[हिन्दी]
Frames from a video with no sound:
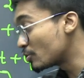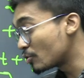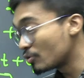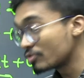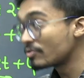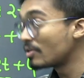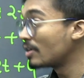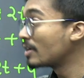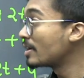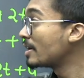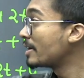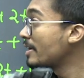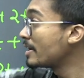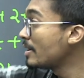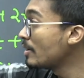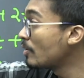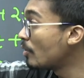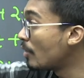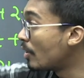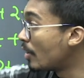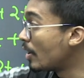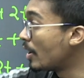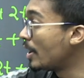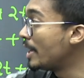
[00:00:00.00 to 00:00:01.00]
इसको सॉल्व करके
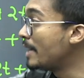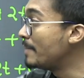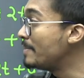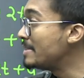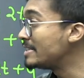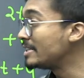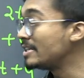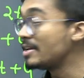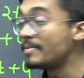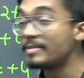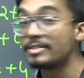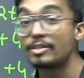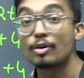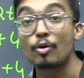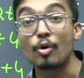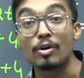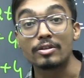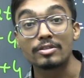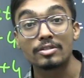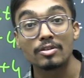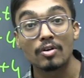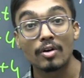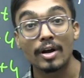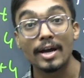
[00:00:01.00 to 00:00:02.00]
ए बी सी डी में से
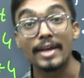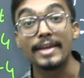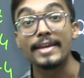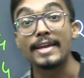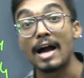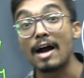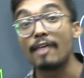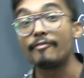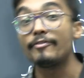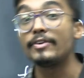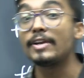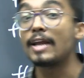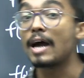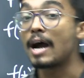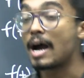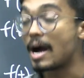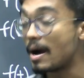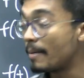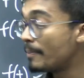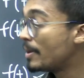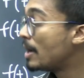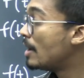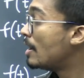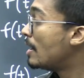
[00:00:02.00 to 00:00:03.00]
कौन सा होगा या फिर
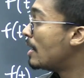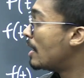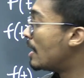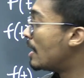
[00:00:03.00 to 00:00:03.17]
आप